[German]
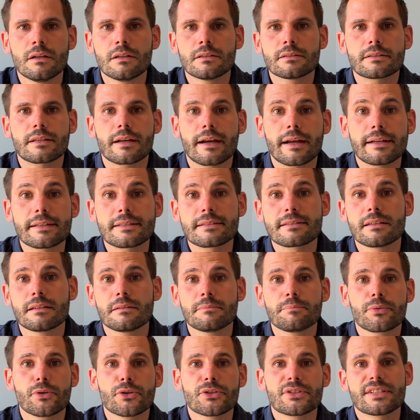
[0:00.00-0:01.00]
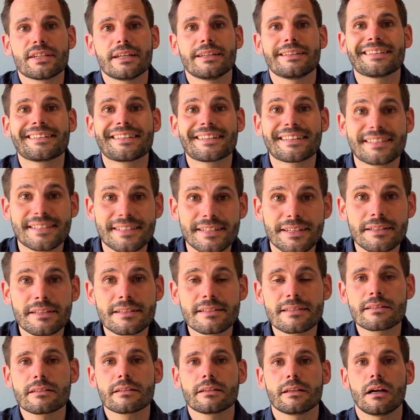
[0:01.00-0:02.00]
13%
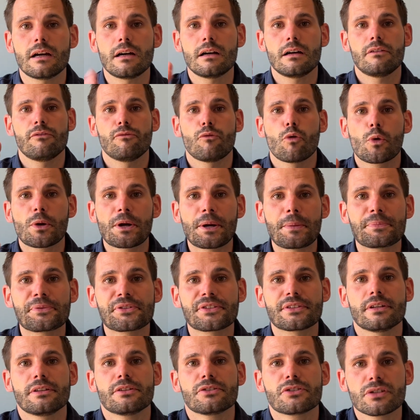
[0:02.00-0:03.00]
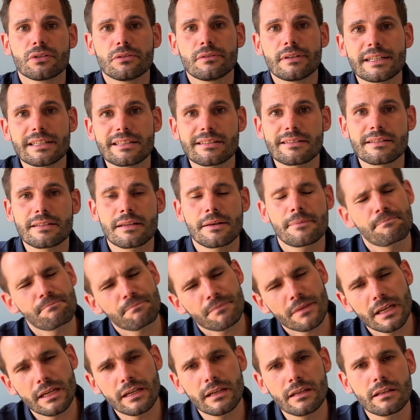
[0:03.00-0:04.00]
Zinsen, ja, wo gibt es denn sowas?
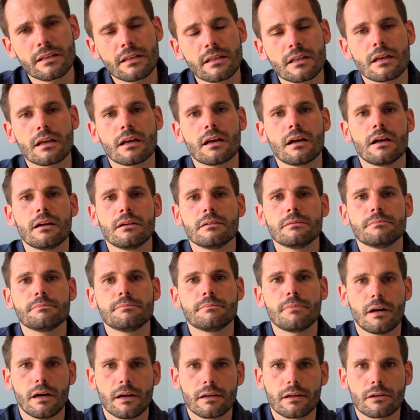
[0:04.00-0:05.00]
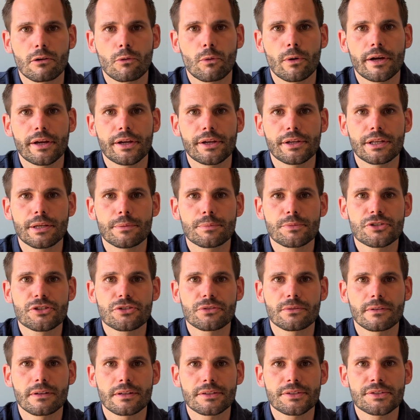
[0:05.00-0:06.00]
In Paraguay gibt es
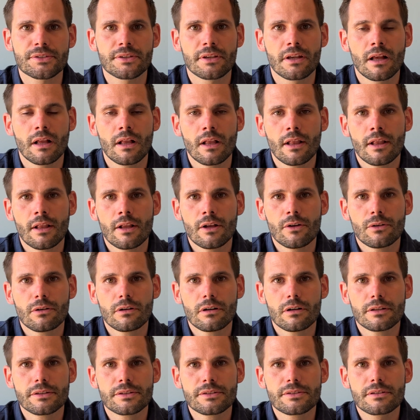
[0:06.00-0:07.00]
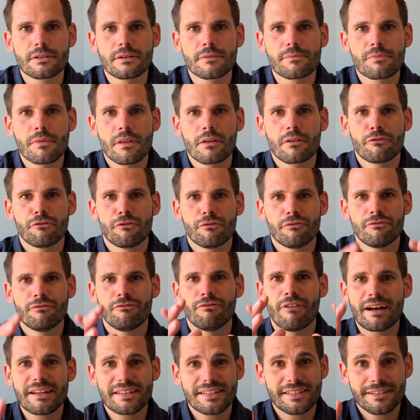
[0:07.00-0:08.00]
sowas. Und
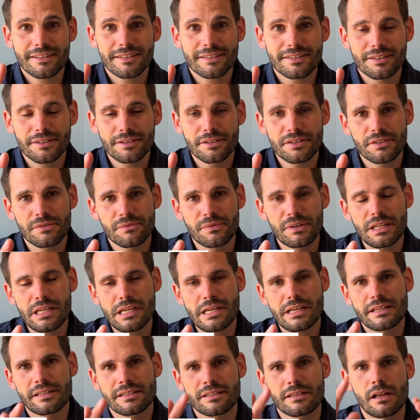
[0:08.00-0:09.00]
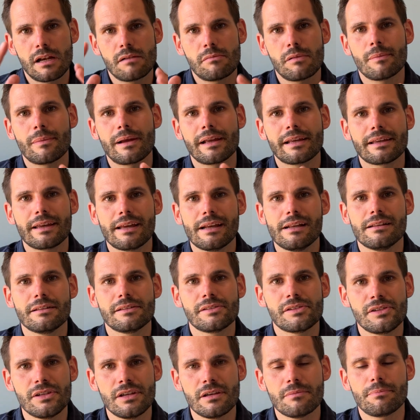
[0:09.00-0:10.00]
was das ist, wie ich selber mein Geld
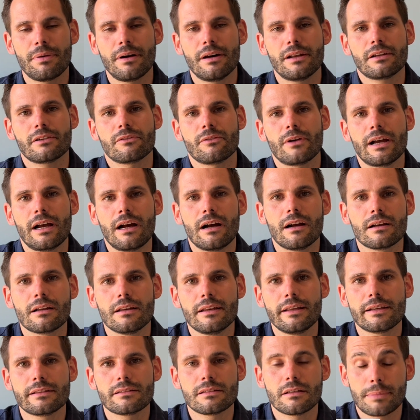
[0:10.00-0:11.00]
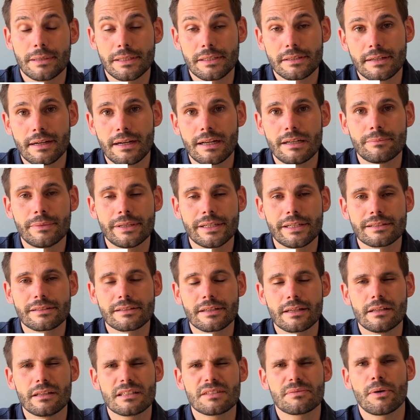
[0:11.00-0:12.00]
hier in Paraguay angelegt habe, ein Teil meines
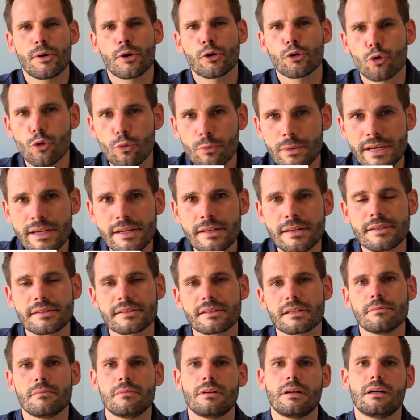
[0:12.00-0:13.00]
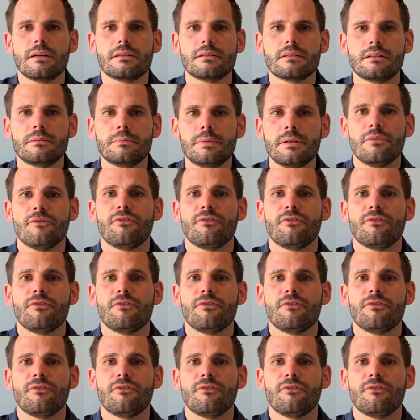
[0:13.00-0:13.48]
Geldes, warum ich das gemacht habe,